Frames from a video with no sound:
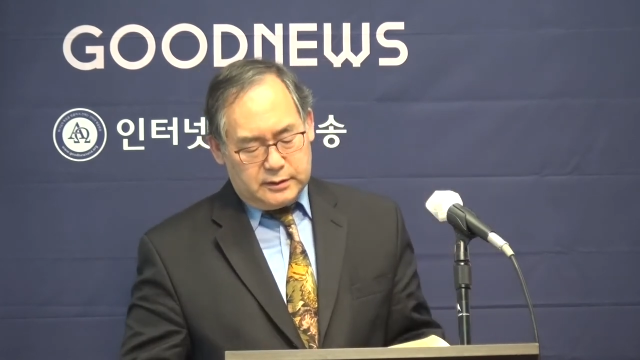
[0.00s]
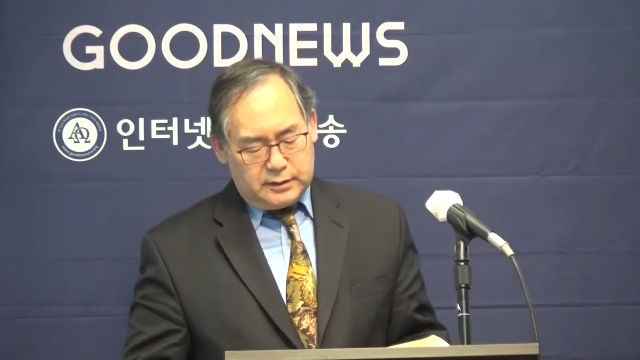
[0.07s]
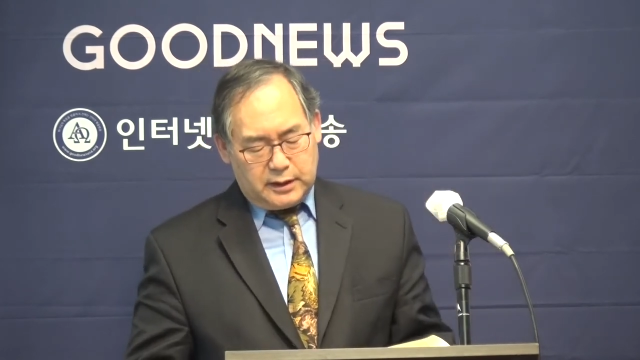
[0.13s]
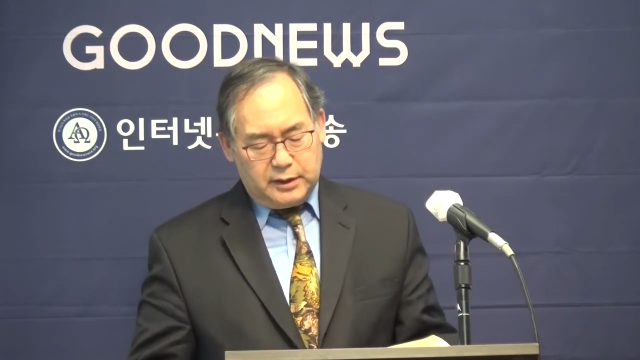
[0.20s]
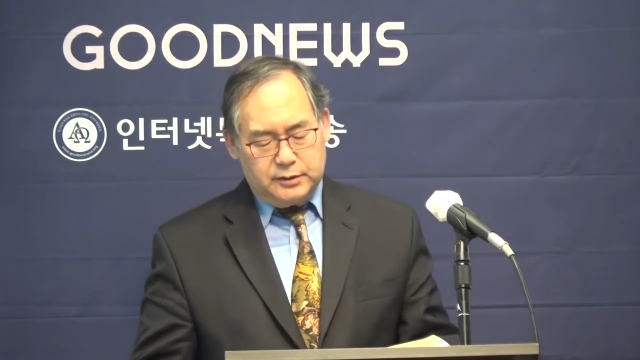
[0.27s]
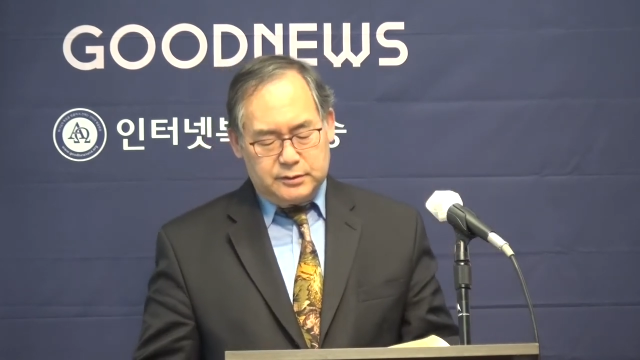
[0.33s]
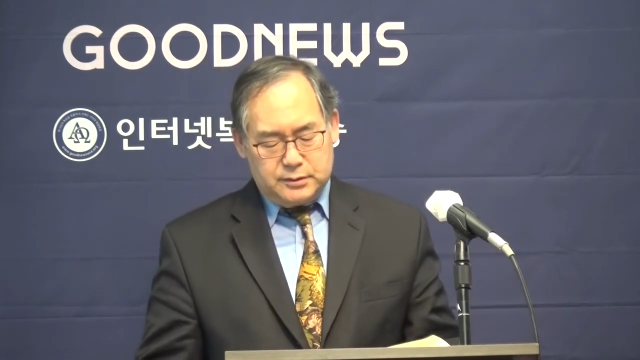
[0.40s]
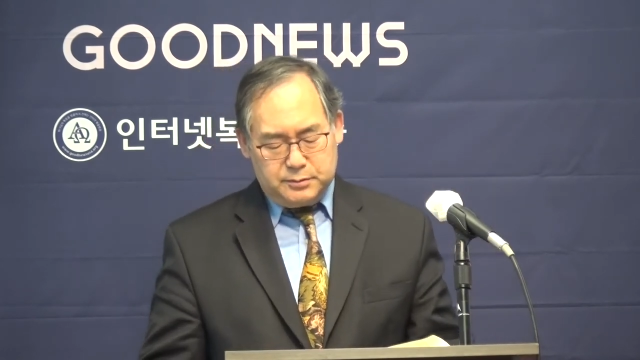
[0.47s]

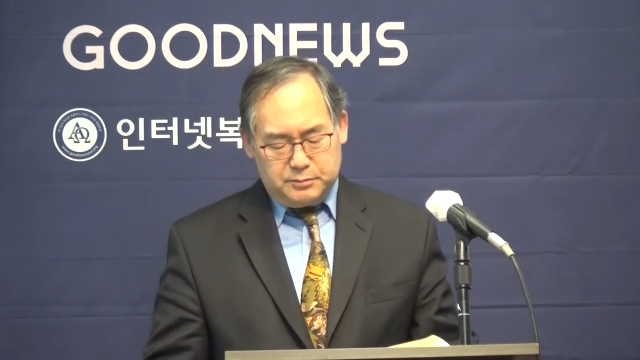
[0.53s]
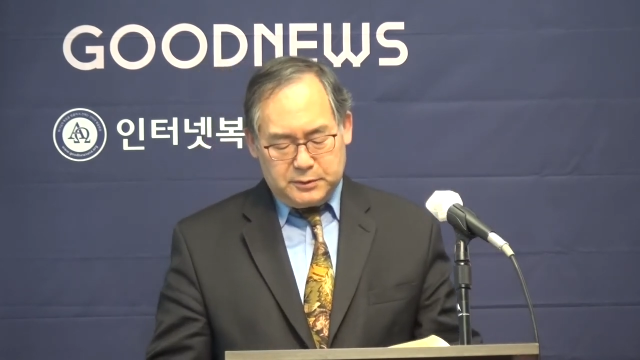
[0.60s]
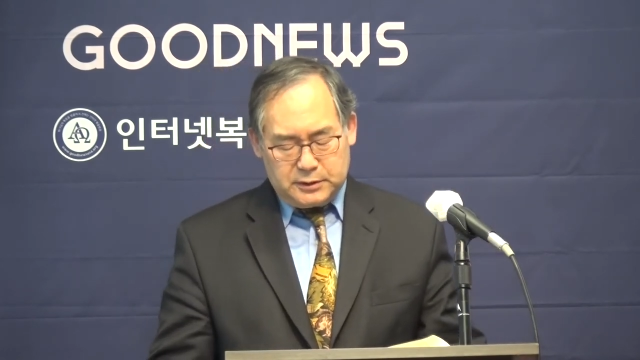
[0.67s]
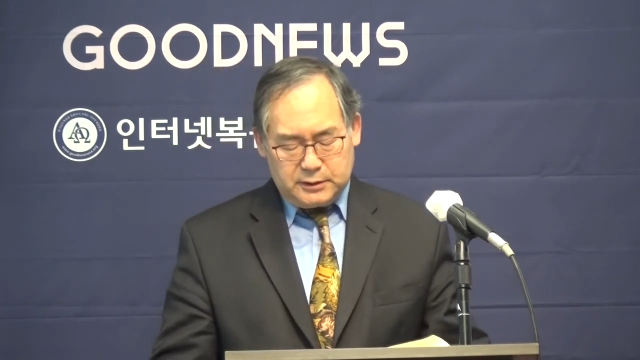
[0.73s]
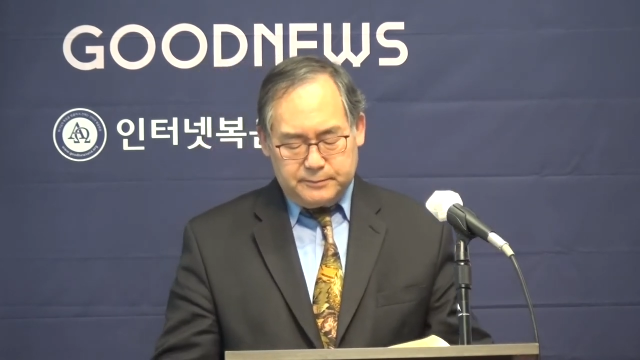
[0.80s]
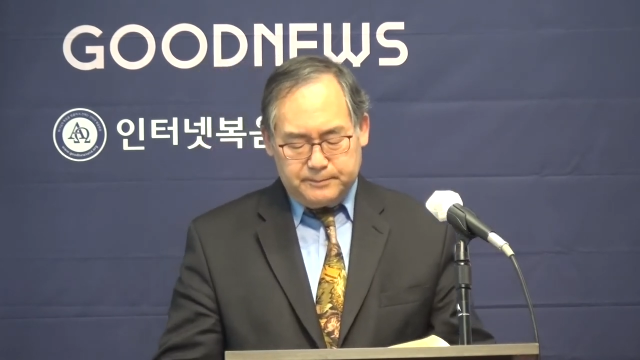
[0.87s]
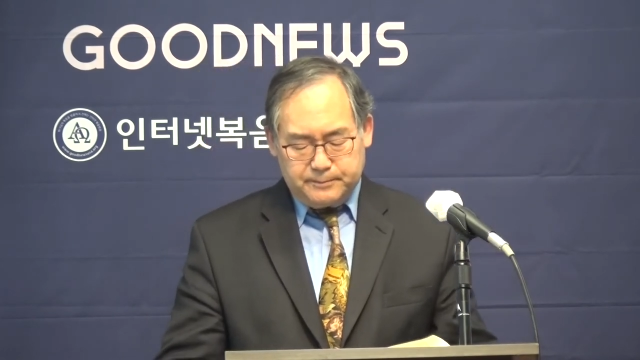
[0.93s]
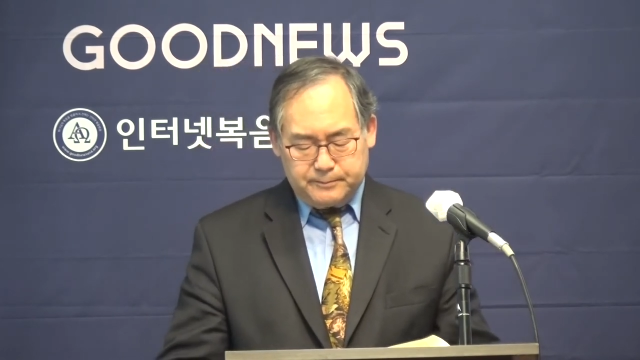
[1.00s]
되었습니다.
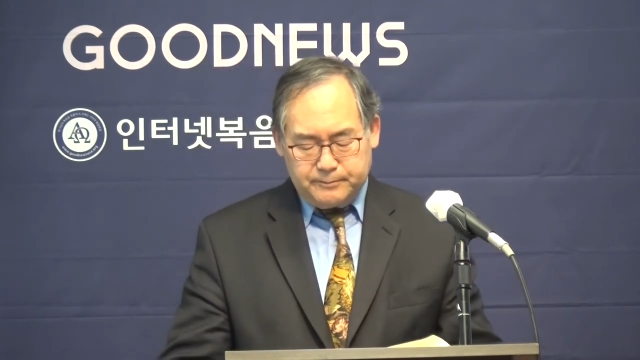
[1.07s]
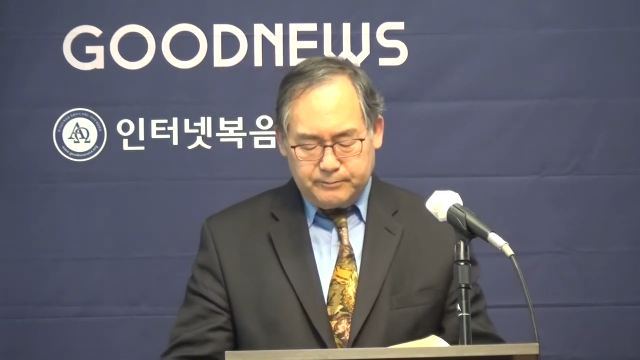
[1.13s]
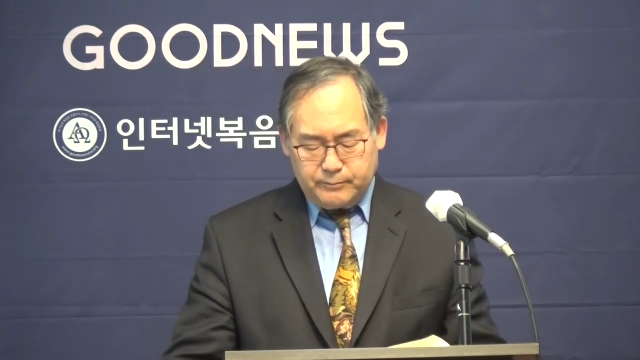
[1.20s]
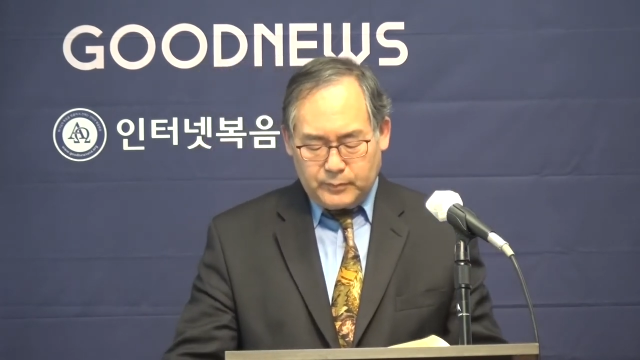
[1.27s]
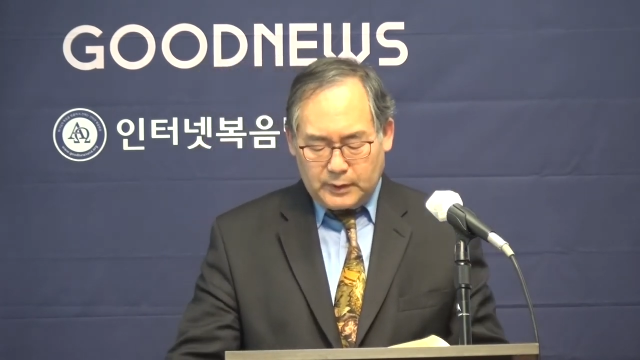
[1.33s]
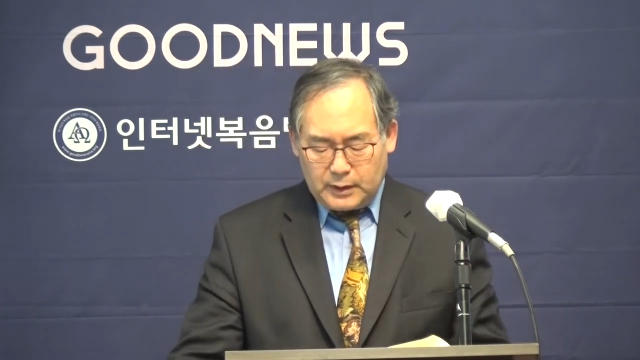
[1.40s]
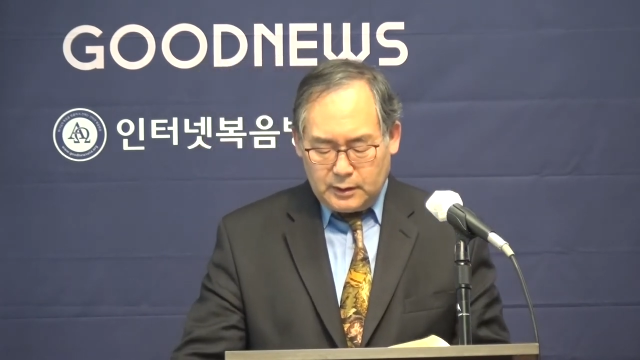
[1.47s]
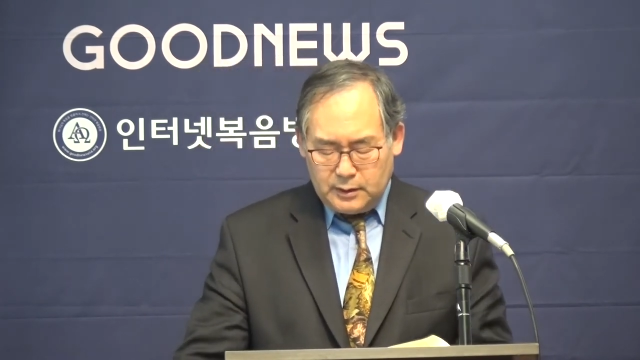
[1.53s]

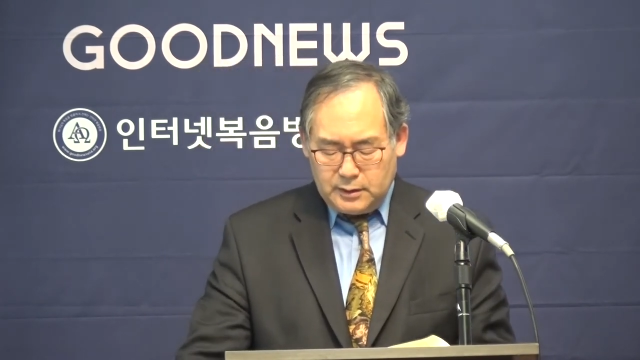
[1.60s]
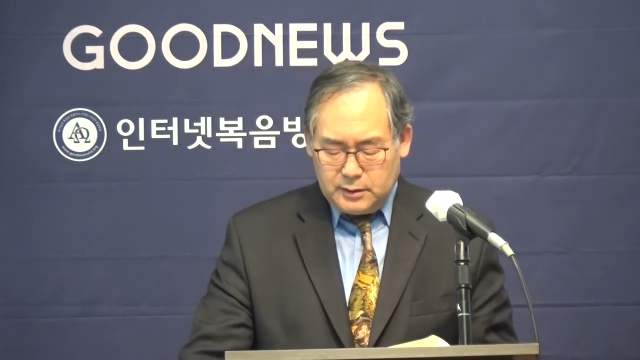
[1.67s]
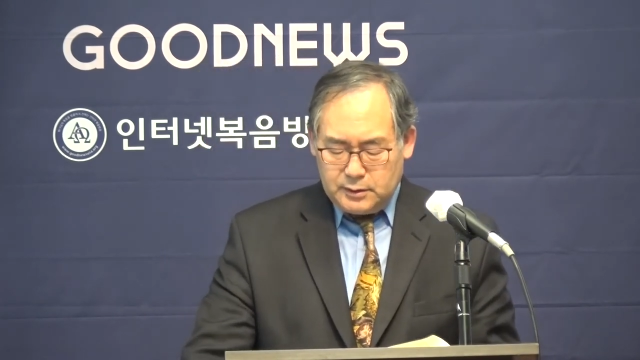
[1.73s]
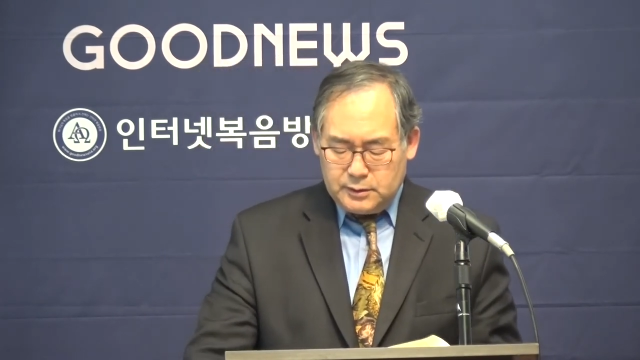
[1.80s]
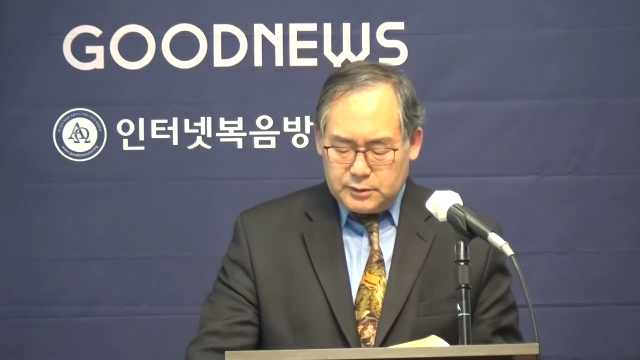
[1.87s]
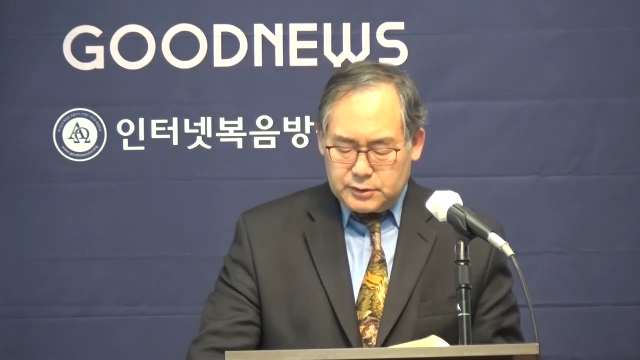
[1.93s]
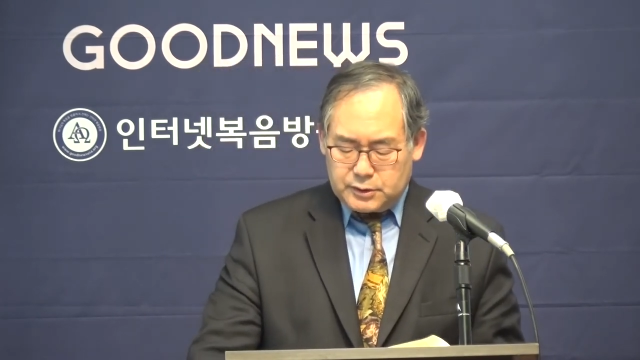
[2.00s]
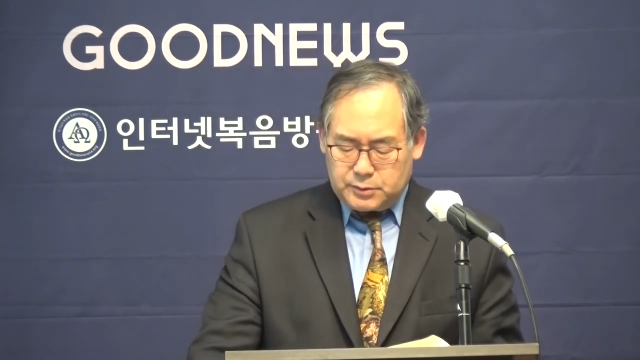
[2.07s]

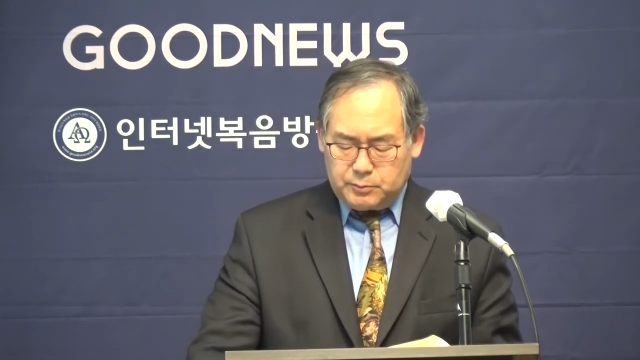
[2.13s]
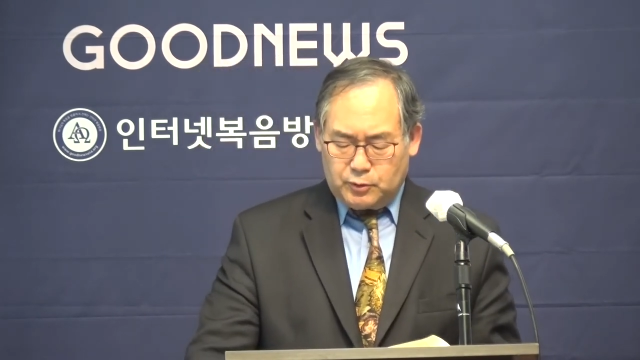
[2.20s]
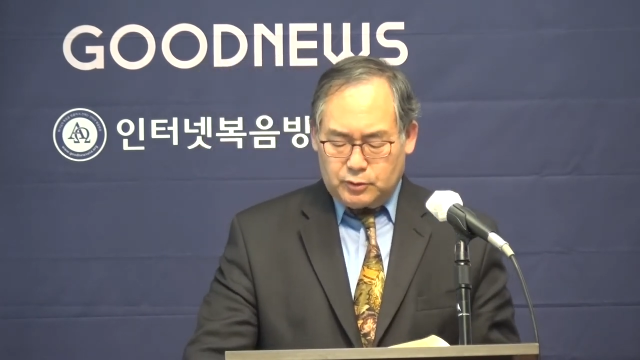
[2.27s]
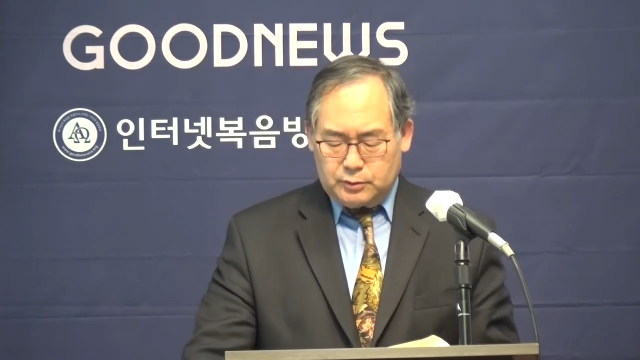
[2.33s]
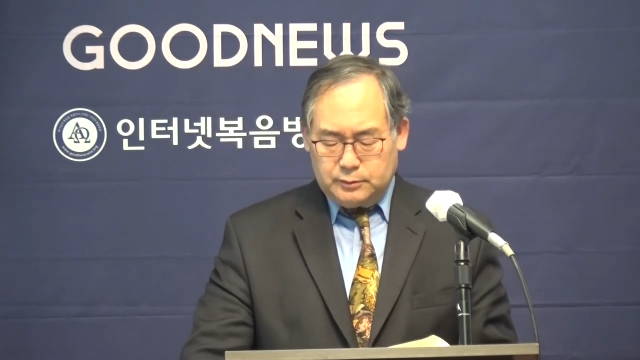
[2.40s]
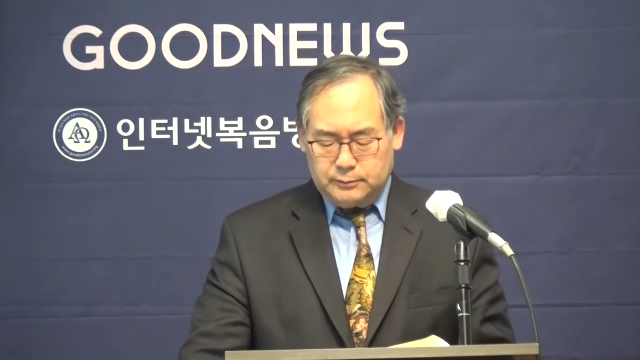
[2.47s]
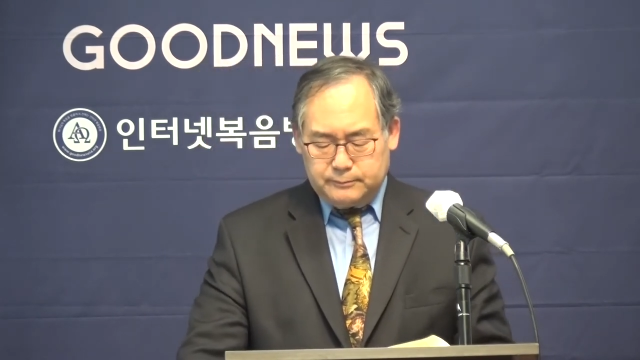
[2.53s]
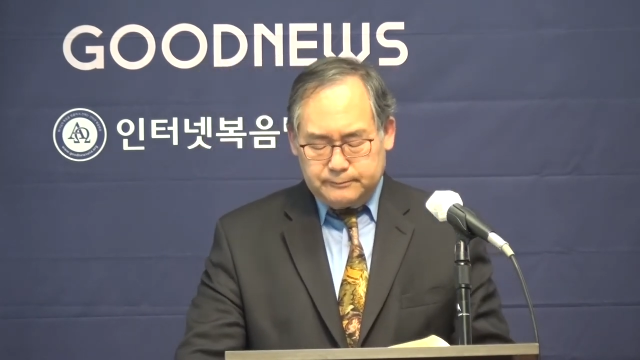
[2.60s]

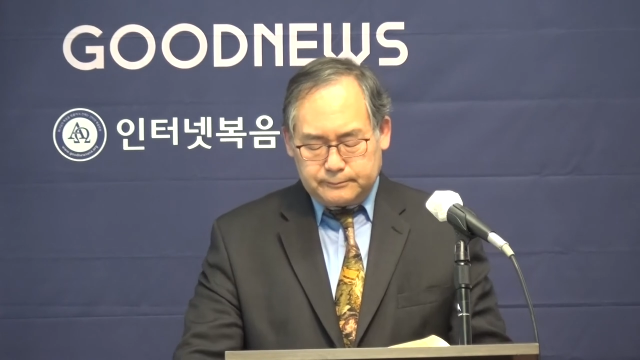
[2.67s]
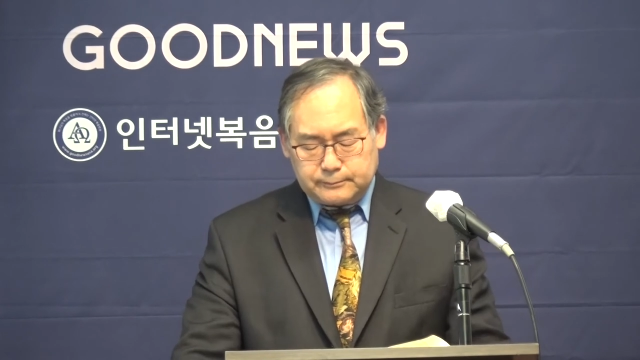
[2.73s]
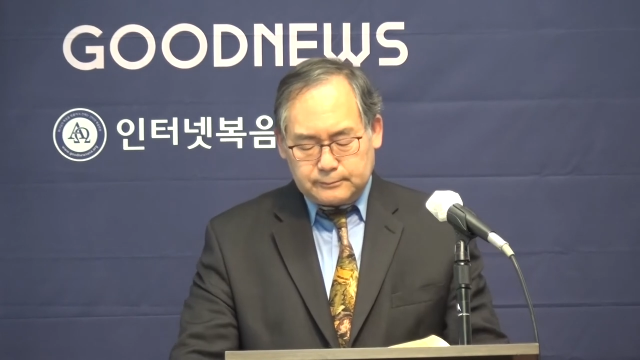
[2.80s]
시몬은